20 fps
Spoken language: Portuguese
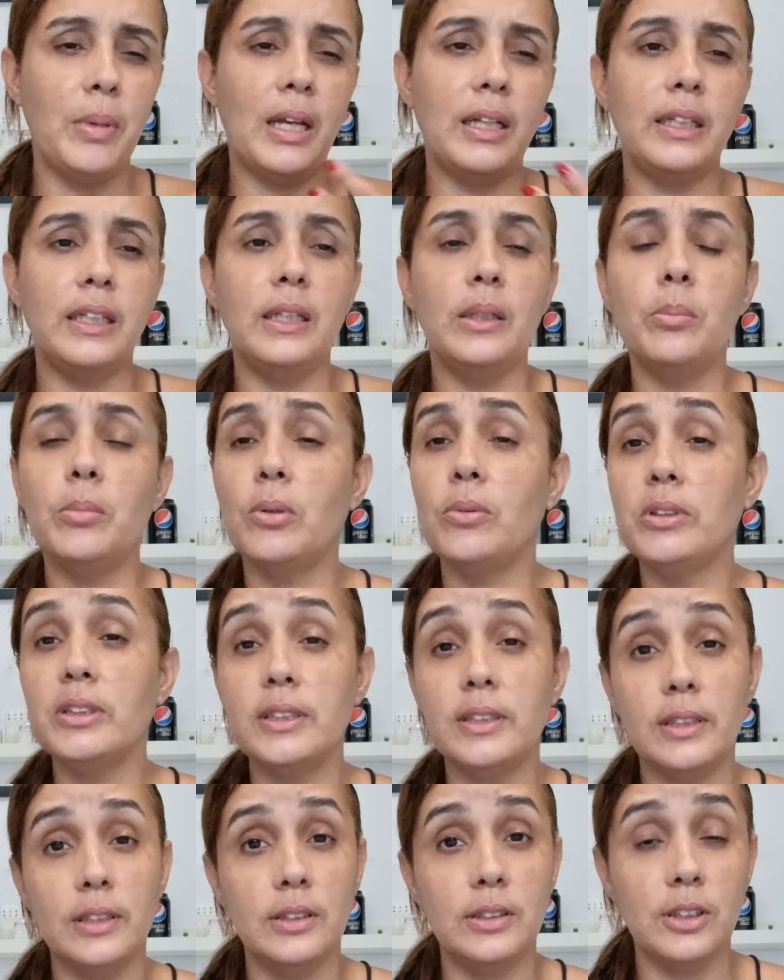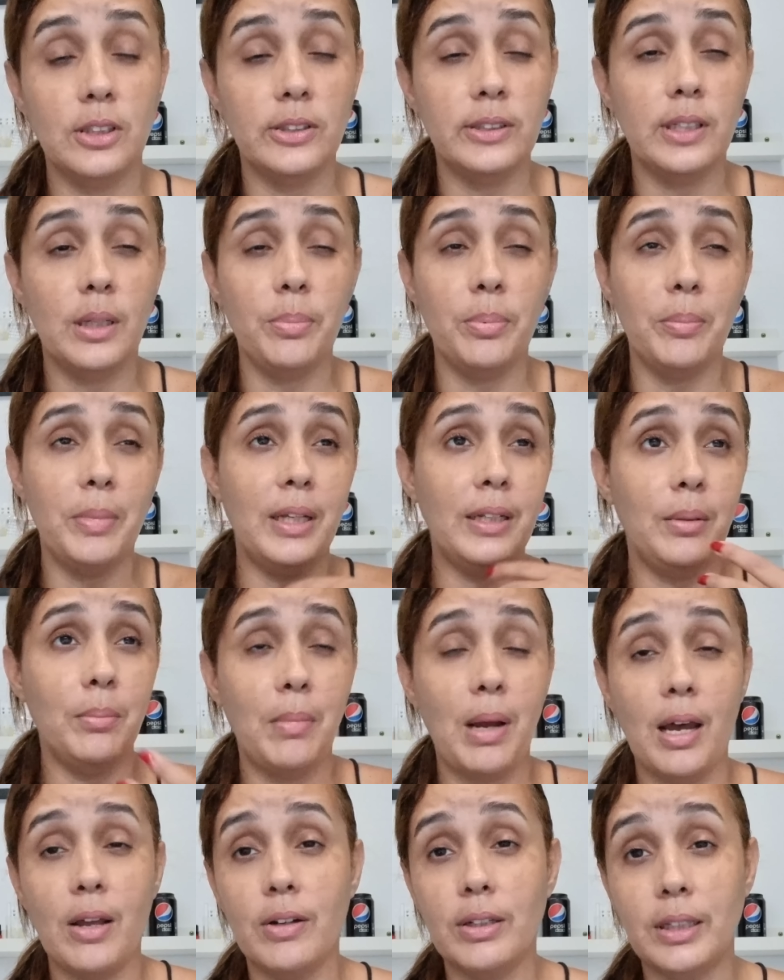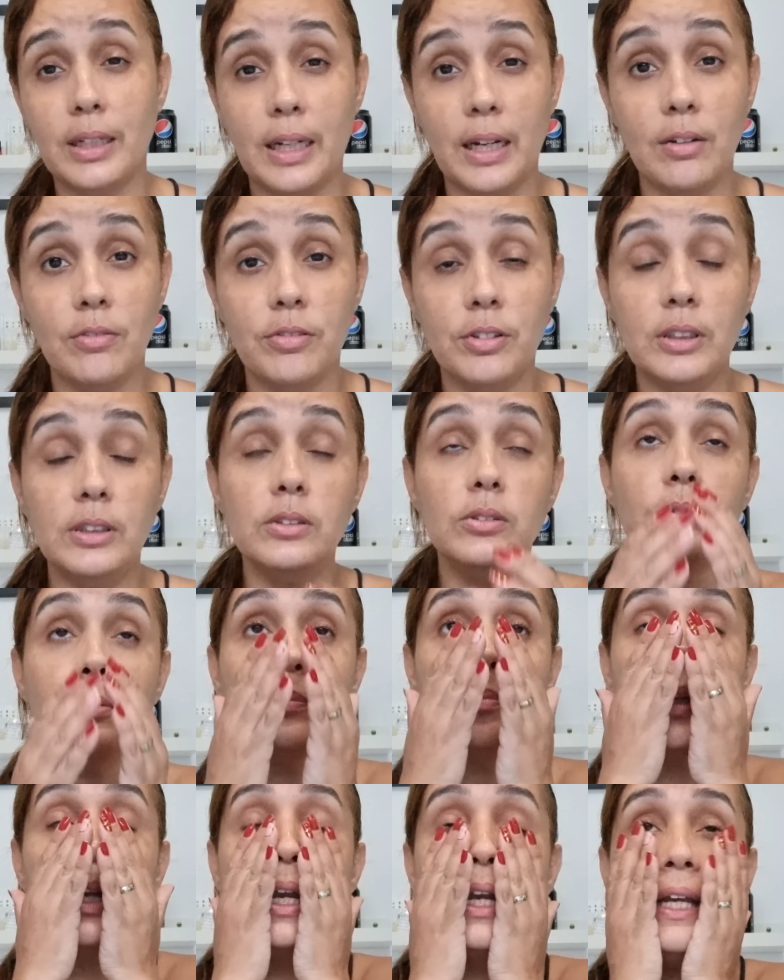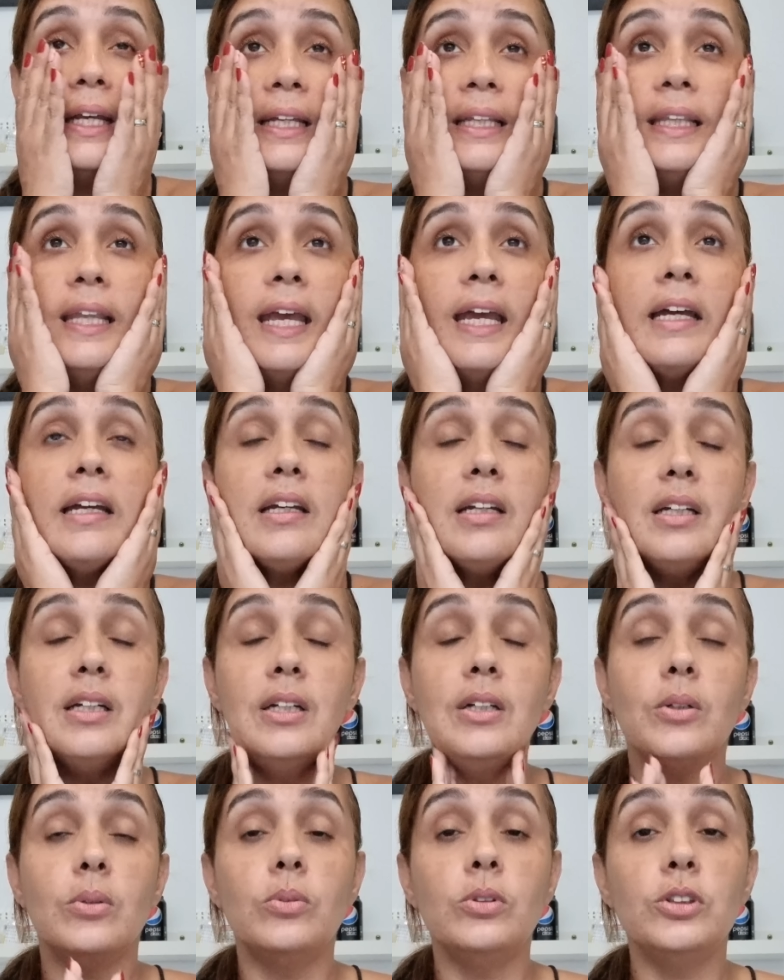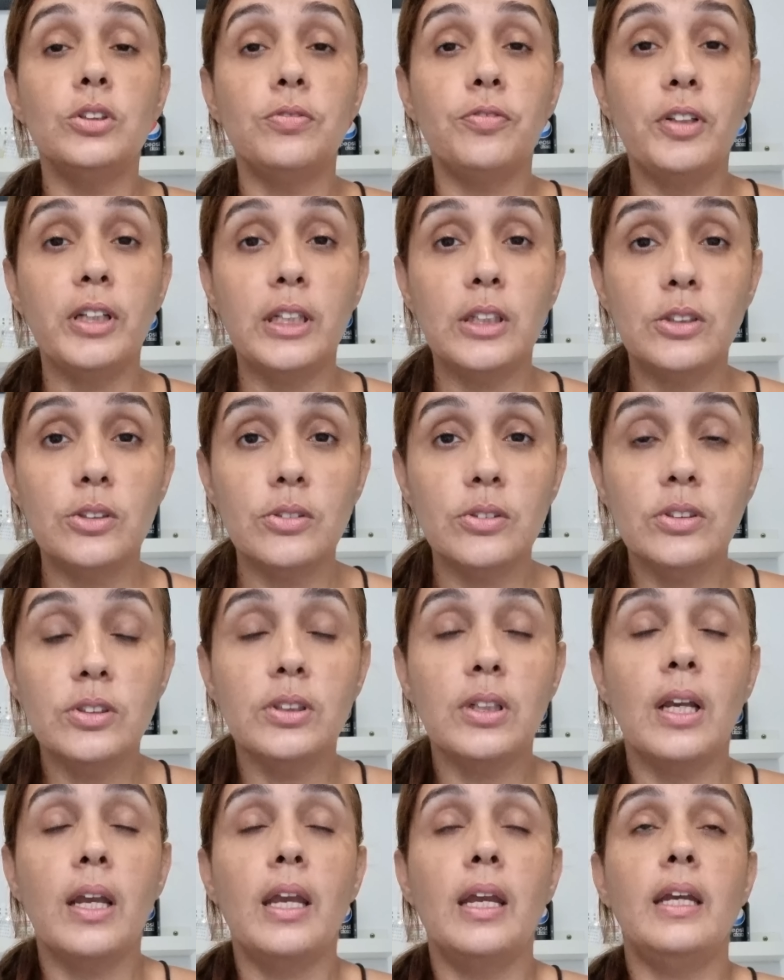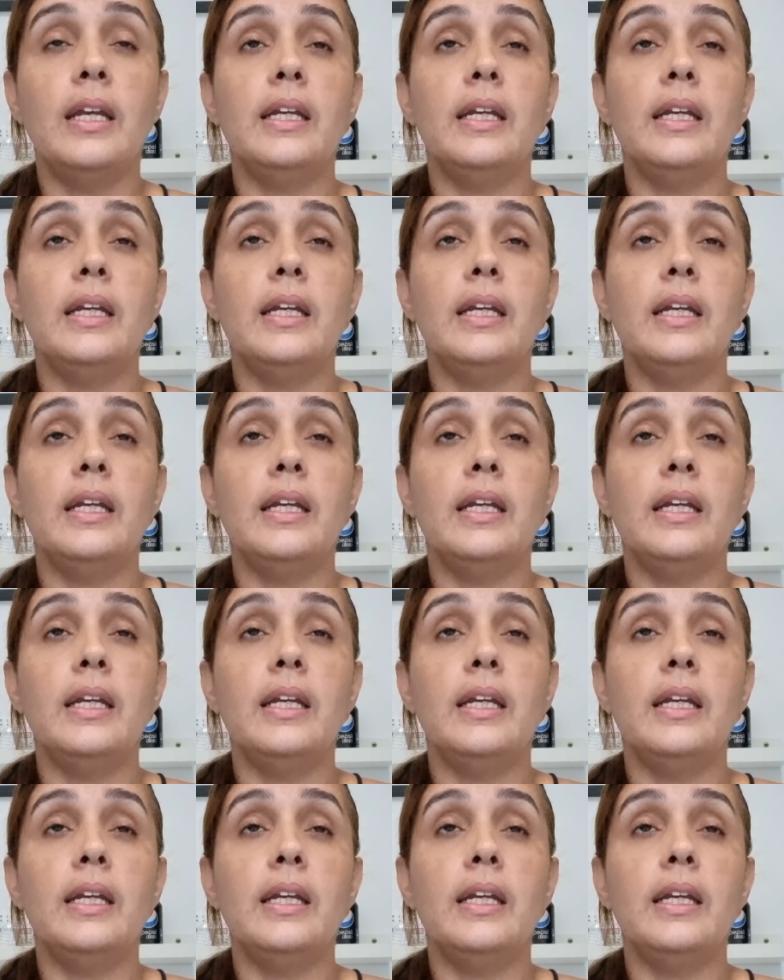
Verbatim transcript: me animam. E sim, gente, sempre me animaram a estar tá gravando, né? Os vídeos.